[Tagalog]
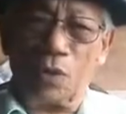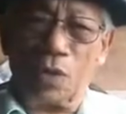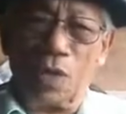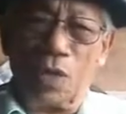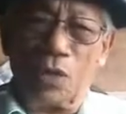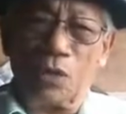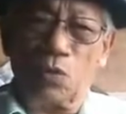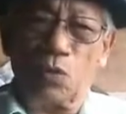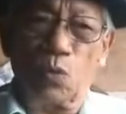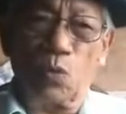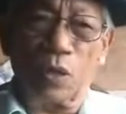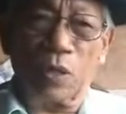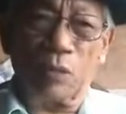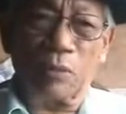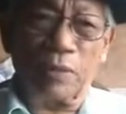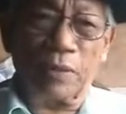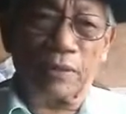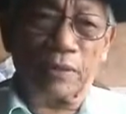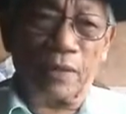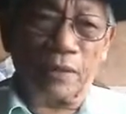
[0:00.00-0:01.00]
ko sa una,
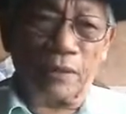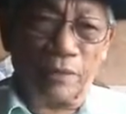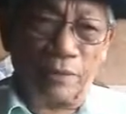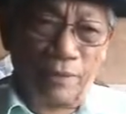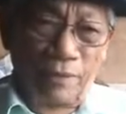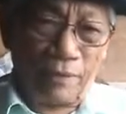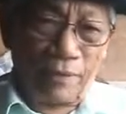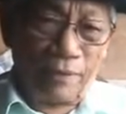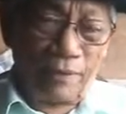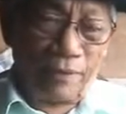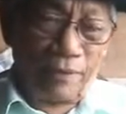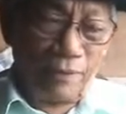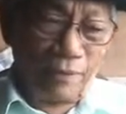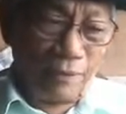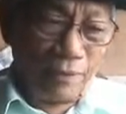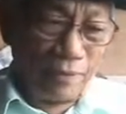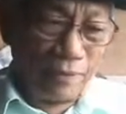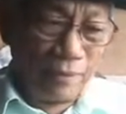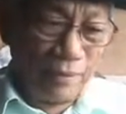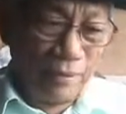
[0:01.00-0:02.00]
nuli may tanghiri.